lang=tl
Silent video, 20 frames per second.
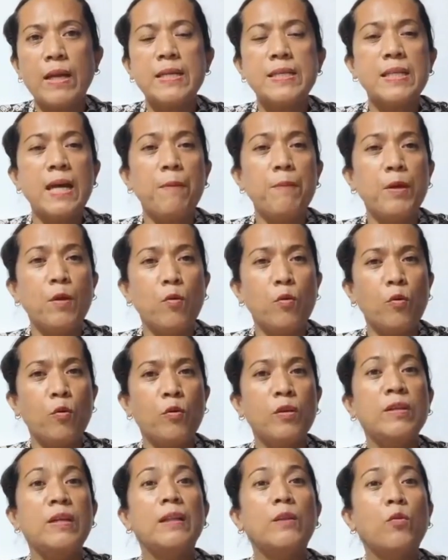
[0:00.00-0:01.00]
sabi
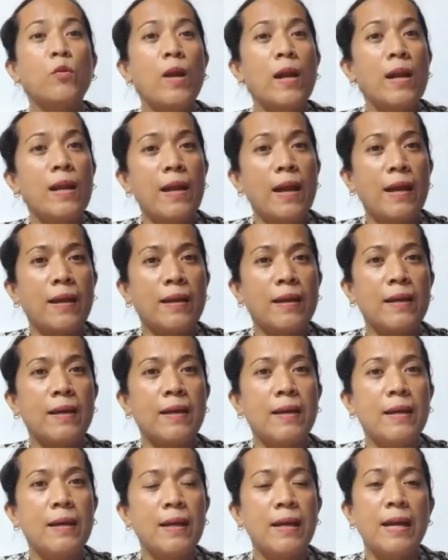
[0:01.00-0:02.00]
ko, natural yan
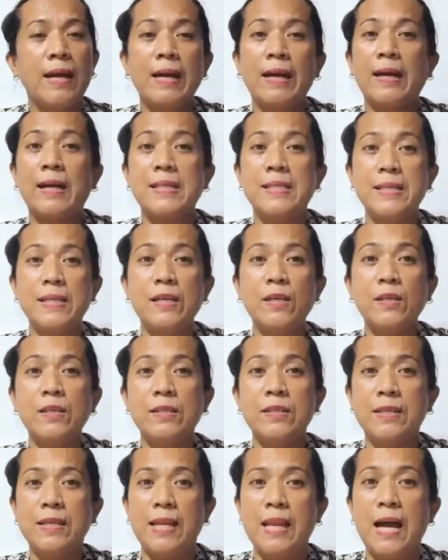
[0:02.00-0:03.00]
kasi
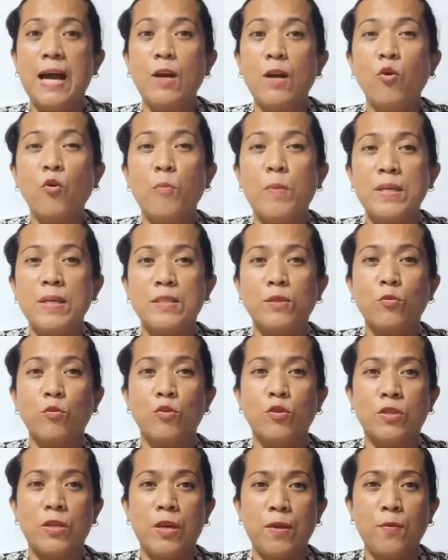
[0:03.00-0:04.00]
sila ang
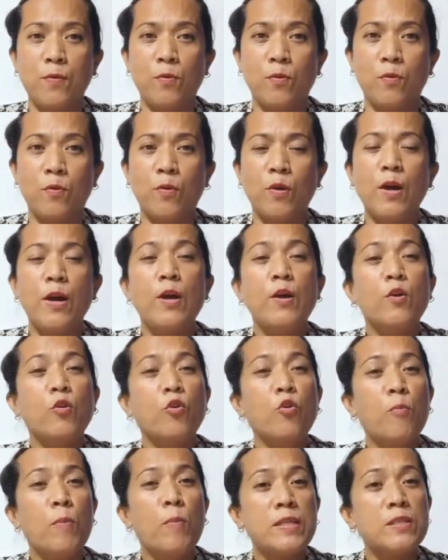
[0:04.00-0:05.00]
gumastos sa iyo.
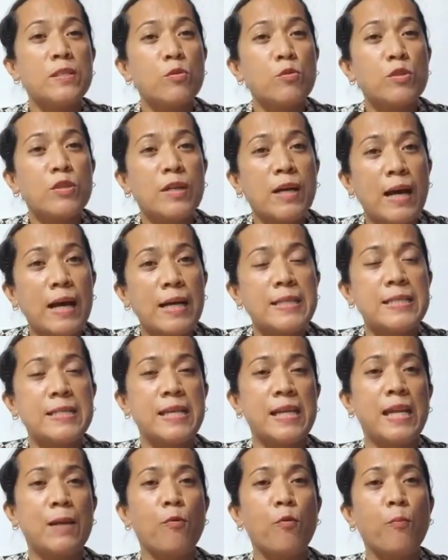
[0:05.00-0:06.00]
Gumastos ka sa
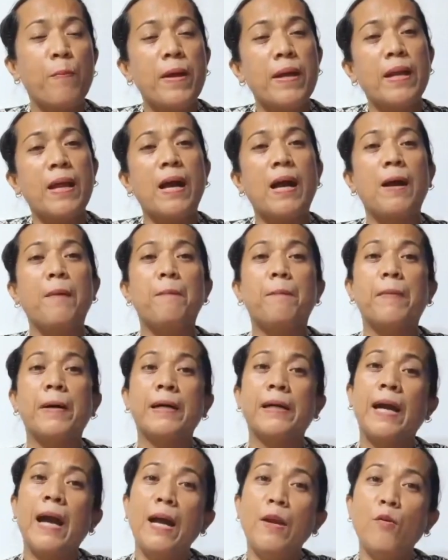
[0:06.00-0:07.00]
sarili mong pera,
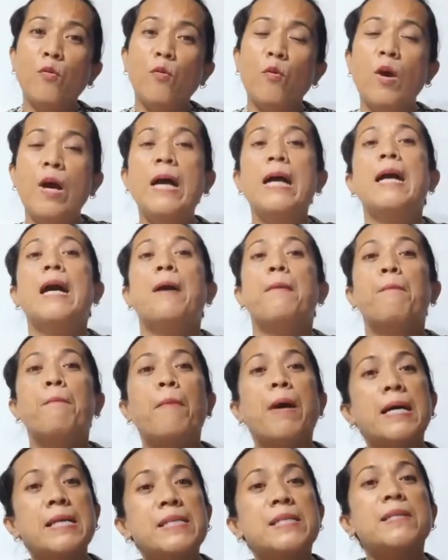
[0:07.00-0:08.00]
magkano,
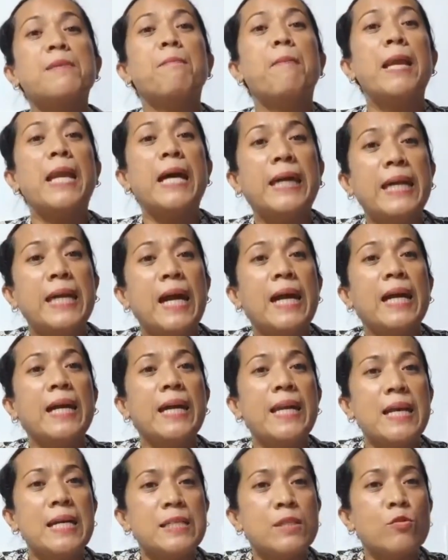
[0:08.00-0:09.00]
mas malaki ang
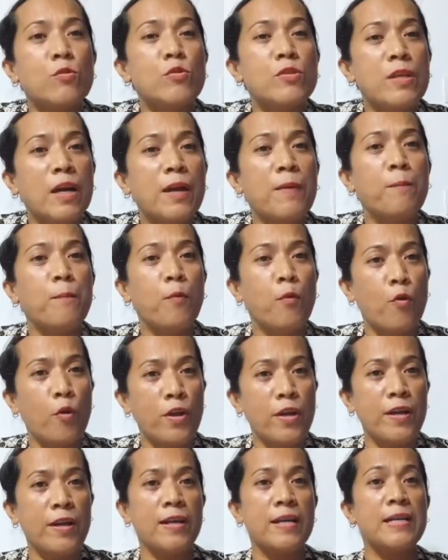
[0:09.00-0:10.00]
ginastos ng
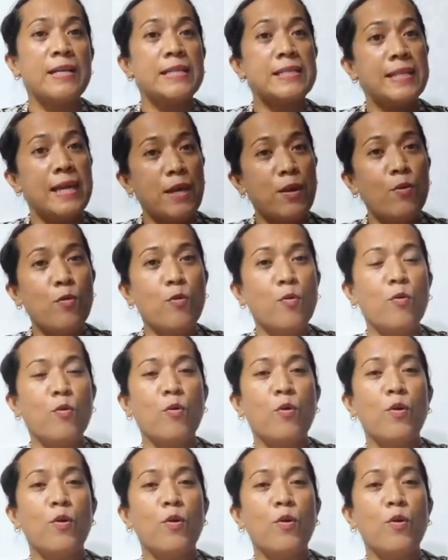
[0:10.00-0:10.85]
employer sa iyo.